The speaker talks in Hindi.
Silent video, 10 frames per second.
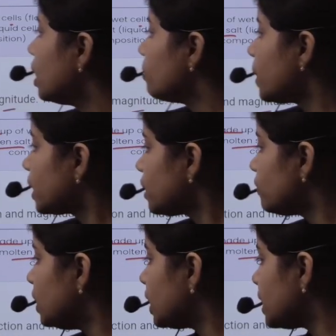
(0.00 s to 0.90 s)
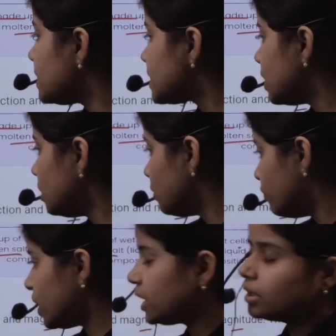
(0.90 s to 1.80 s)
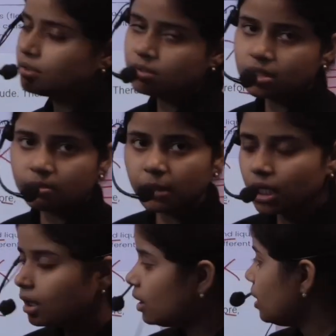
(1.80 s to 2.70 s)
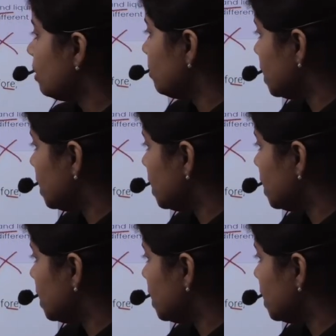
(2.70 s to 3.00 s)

मैग्नेटिक फील्ड लाइन्स आर वैक्टर्स जिनमें भी